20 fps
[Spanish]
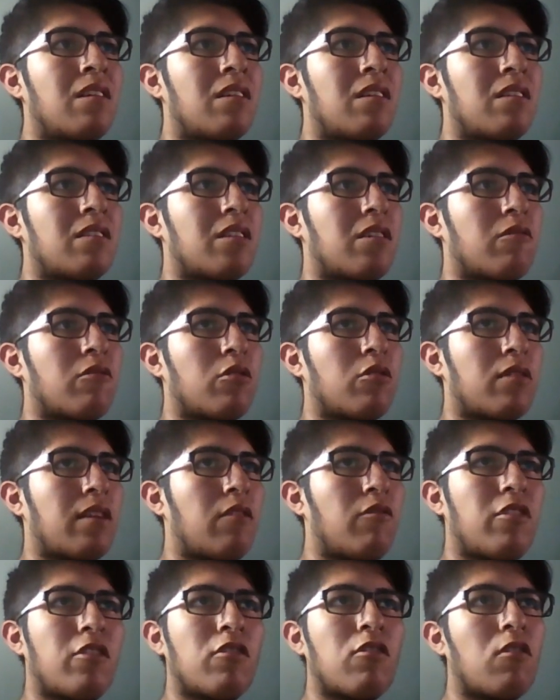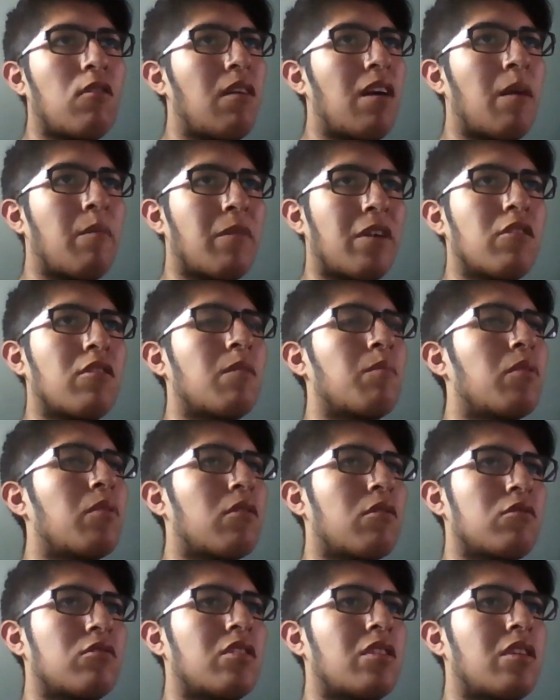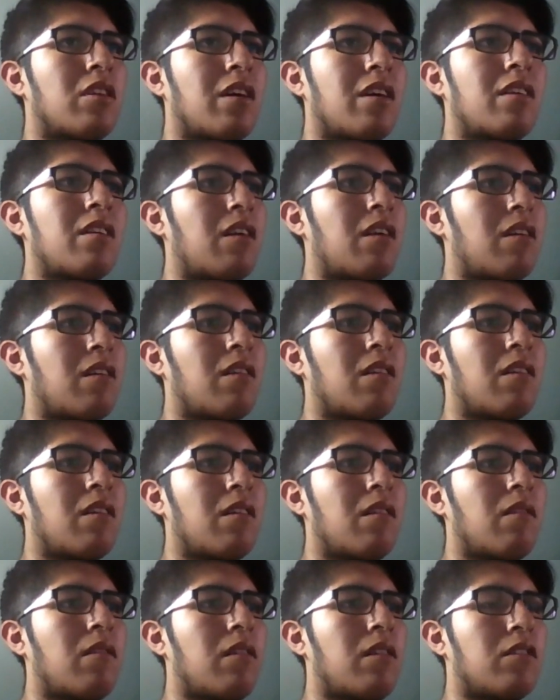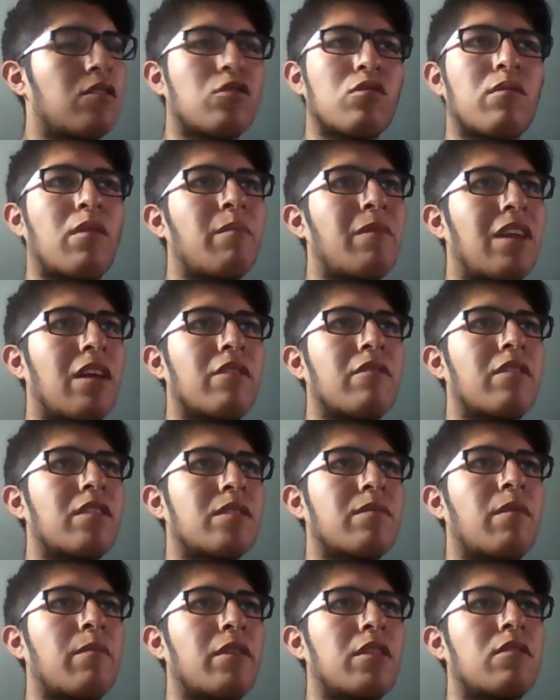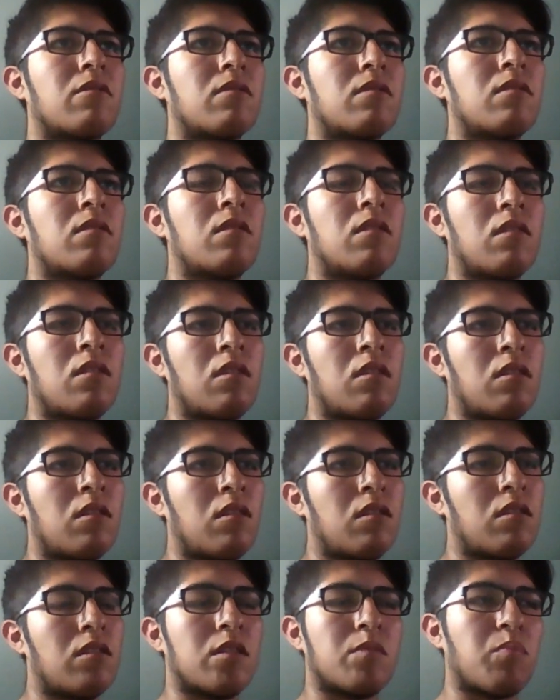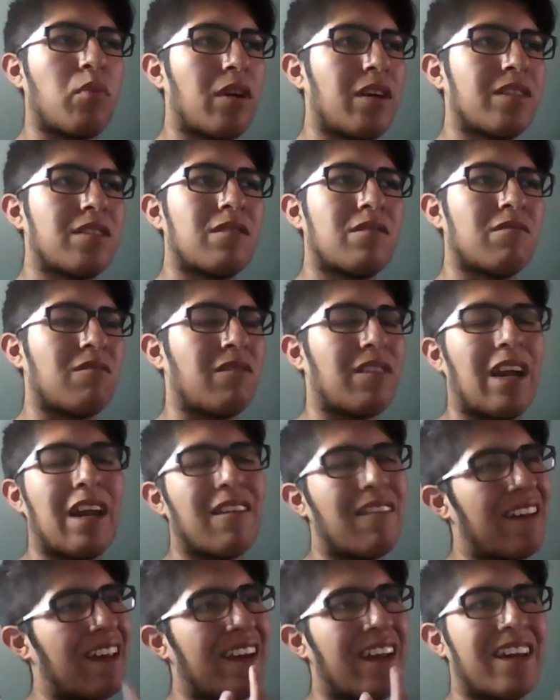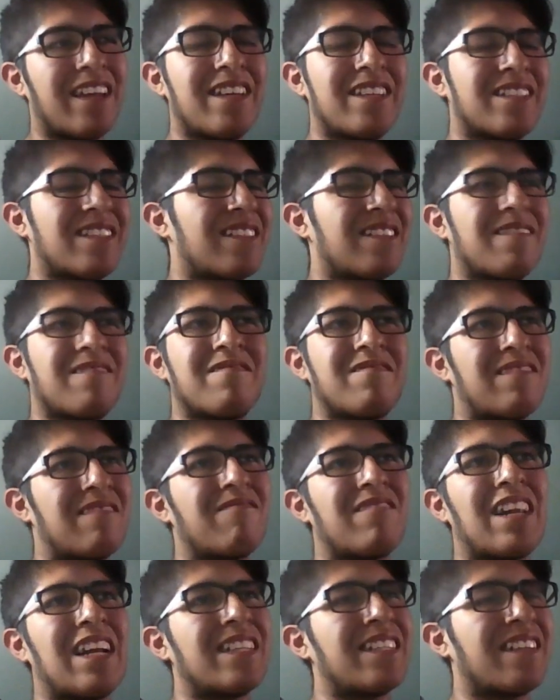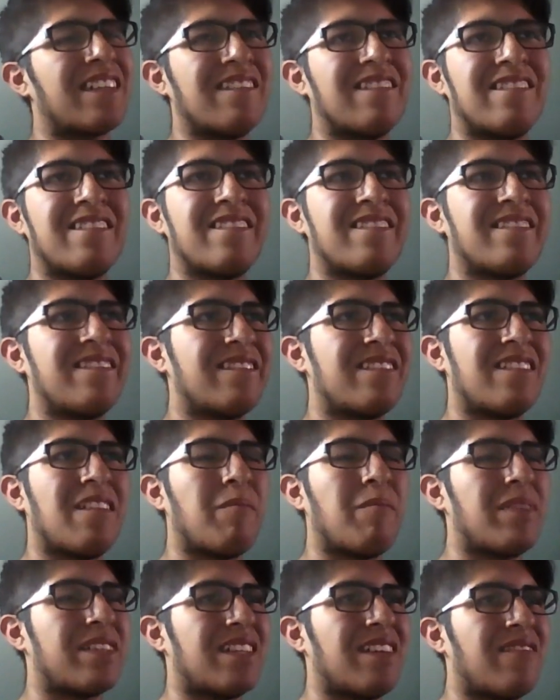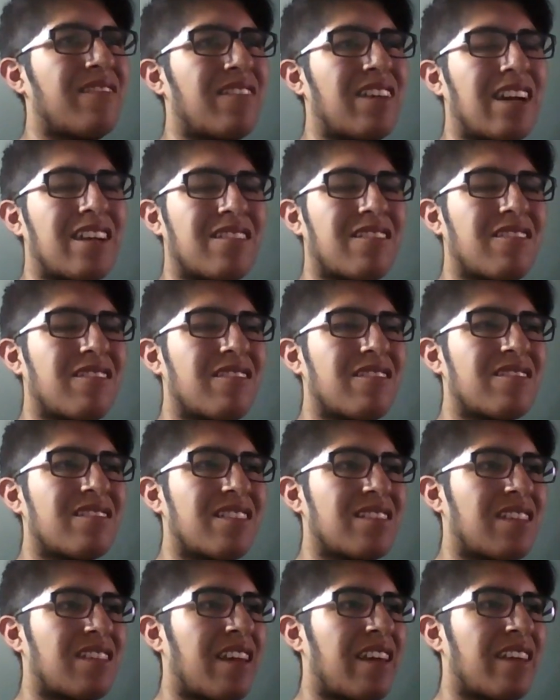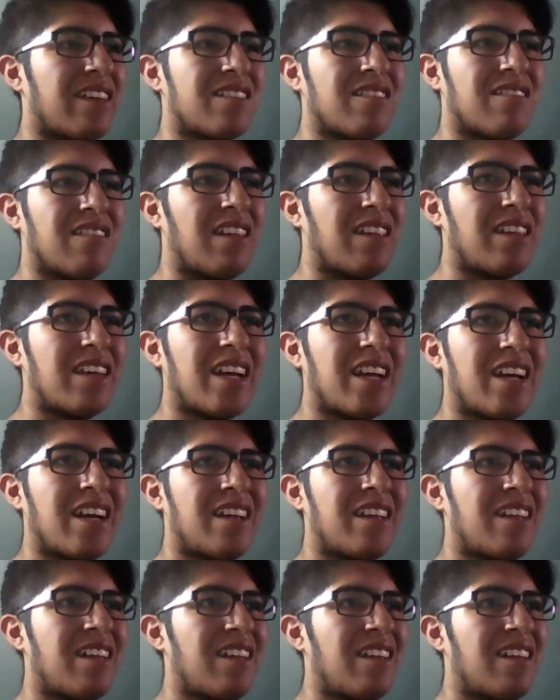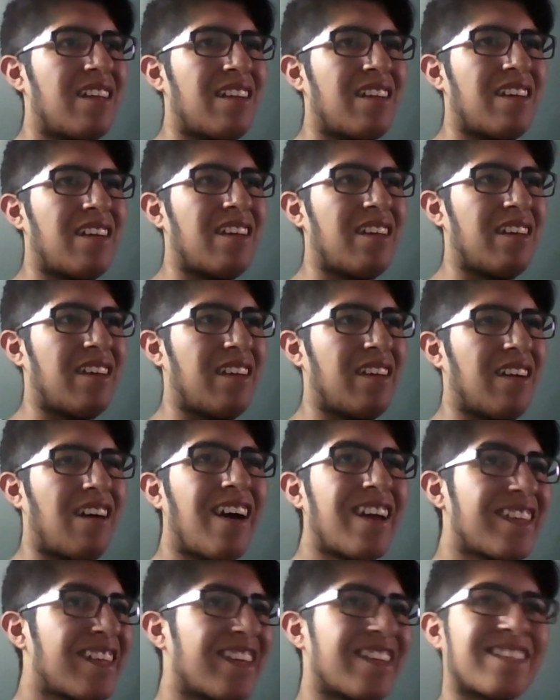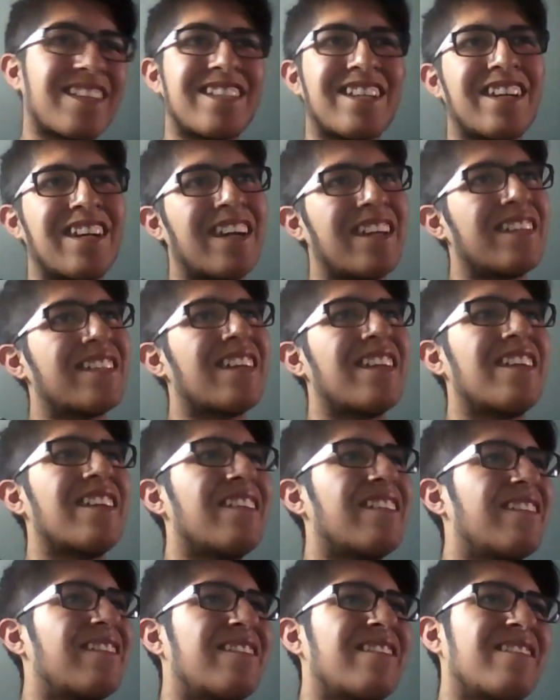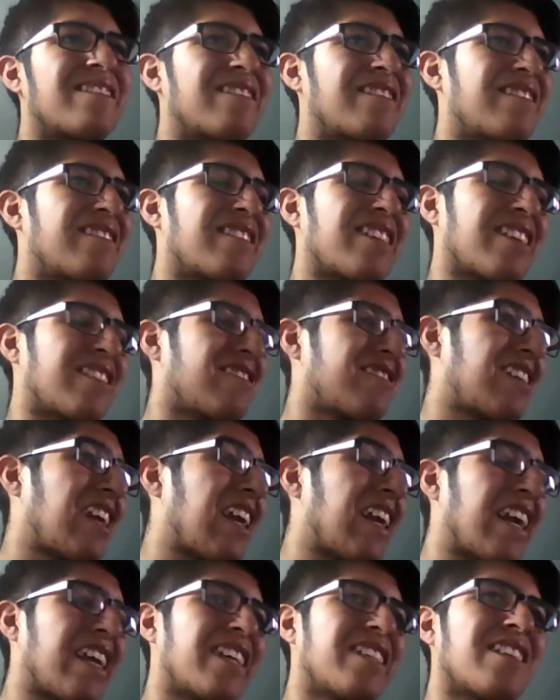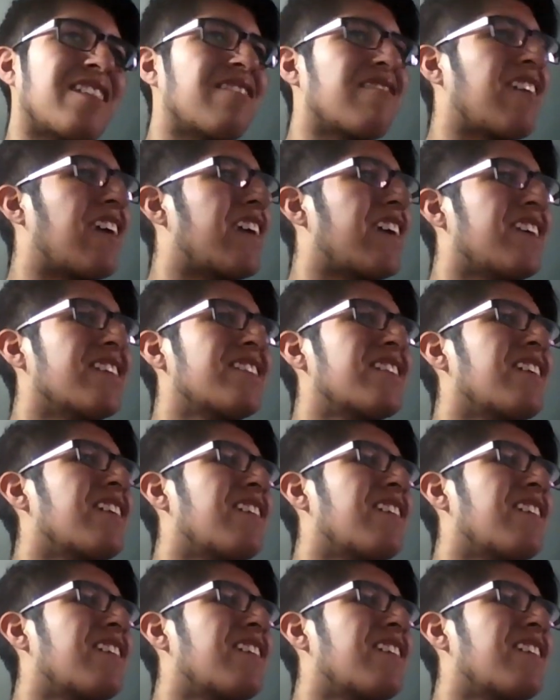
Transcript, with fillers: te juro que el único amigo que puedo considerar estuvo a mi lado en ese momento. Después un grano en la nariz, clásico, te empiezan a burlar todos desde el inicio del día. Eh, ah, tienes otra nariz en... Te creció otra nariz en tu nariz